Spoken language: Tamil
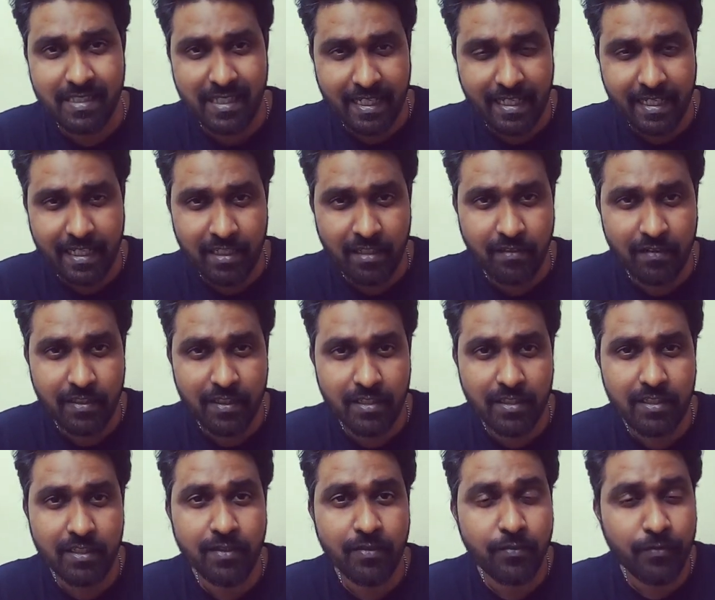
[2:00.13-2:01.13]
செகண்ட்
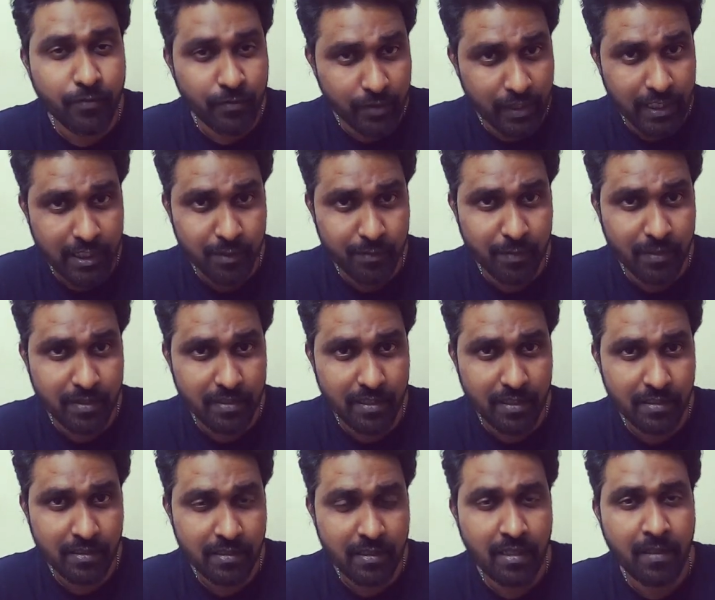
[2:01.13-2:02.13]
வந்துட்டு ஃபுட்
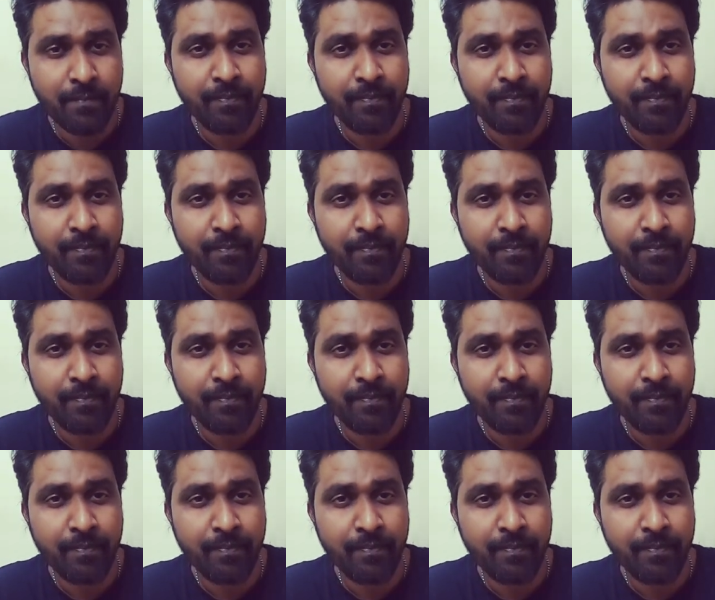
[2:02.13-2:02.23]
எக்ஸ்பென்சஸ்